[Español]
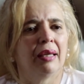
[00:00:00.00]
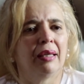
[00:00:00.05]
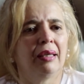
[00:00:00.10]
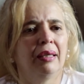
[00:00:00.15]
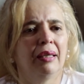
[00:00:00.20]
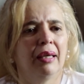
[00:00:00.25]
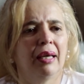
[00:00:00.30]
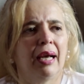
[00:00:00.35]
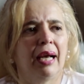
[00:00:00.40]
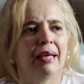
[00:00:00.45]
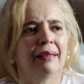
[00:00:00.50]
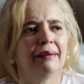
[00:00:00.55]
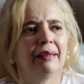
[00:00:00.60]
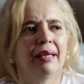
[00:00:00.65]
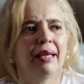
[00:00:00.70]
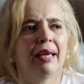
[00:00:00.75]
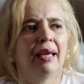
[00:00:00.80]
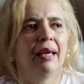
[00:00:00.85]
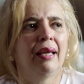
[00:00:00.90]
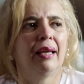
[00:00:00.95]
y
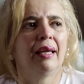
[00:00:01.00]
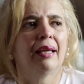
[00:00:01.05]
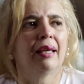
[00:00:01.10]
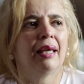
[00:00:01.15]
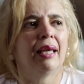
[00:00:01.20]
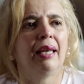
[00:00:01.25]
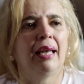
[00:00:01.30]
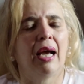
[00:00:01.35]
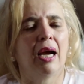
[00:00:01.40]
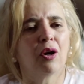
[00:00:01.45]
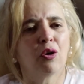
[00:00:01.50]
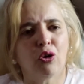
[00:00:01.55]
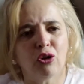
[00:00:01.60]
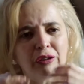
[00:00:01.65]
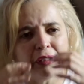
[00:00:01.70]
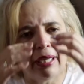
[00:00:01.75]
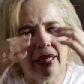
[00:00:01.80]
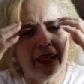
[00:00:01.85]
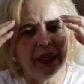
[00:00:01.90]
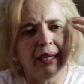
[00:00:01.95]
hace que, las
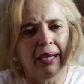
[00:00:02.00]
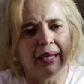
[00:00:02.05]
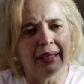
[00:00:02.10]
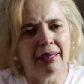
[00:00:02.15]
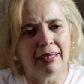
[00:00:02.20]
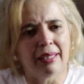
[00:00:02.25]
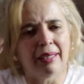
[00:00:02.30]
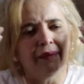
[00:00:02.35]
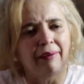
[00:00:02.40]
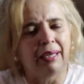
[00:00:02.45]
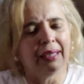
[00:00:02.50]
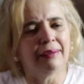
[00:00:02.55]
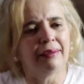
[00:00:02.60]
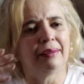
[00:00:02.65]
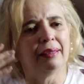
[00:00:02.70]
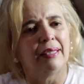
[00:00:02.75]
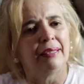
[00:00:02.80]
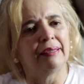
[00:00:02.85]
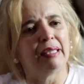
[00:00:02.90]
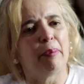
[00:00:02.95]
cosas
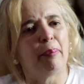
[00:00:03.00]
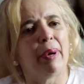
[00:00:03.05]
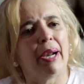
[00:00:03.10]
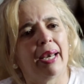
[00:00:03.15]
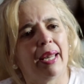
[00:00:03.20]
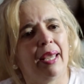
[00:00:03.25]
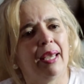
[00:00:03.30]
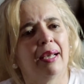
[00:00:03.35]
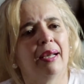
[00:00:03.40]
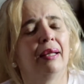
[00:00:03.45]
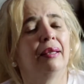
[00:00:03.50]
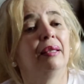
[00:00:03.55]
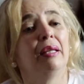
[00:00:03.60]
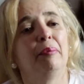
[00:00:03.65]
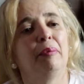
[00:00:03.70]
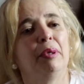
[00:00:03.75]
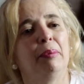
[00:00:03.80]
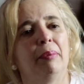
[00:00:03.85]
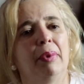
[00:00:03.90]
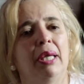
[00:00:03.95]
negativas desaparezcan
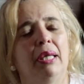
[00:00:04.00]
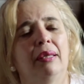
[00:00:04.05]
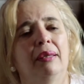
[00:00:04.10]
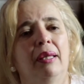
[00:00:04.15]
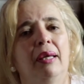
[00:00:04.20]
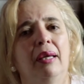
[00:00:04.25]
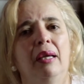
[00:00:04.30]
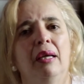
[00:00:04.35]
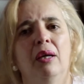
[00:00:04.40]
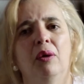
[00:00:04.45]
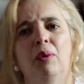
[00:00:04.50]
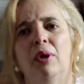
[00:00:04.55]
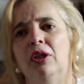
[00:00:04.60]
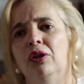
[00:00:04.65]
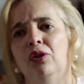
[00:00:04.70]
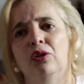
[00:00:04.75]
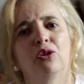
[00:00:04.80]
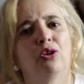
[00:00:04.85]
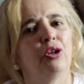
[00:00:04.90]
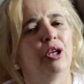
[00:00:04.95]
de mi mente
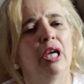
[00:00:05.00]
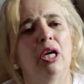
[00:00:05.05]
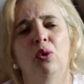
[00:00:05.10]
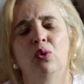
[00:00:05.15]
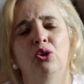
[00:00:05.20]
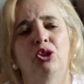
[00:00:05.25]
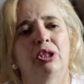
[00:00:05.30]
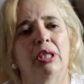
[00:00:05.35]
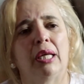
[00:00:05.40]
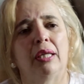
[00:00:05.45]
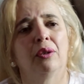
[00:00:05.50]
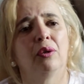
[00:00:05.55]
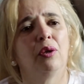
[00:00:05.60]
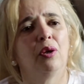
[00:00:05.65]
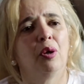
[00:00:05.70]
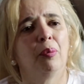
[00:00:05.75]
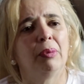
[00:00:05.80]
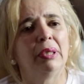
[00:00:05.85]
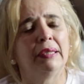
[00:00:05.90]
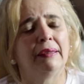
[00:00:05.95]
cuando estoy escuchando
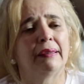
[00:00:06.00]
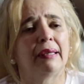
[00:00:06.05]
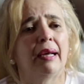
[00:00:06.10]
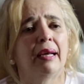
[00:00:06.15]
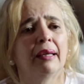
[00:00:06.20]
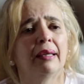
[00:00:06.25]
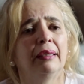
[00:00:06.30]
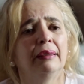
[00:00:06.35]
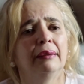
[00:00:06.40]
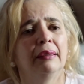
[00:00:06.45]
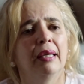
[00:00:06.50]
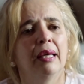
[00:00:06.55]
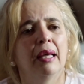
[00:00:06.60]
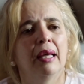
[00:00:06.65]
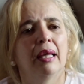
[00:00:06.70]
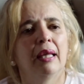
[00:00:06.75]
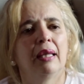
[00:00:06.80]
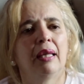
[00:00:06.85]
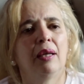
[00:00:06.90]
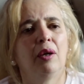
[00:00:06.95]
los mensajes
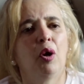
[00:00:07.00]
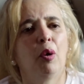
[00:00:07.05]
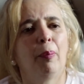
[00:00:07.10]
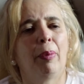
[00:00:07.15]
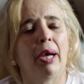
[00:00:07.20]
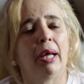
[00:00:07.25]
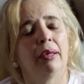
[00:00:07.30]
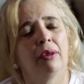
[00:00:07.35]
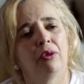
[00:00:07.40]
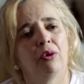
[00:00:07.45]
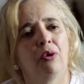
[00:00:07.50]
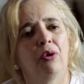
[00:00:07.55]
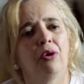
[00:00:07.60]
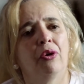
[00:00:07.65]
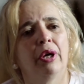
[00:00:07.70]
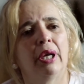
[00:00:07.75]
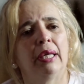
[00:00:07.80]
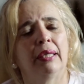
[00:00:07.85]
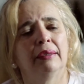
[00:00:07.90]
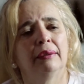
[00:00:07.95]
de los
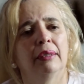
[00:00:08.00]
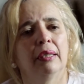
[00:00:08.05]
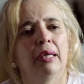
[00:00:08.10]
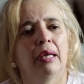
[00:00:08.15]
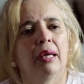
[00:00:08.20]
pastores.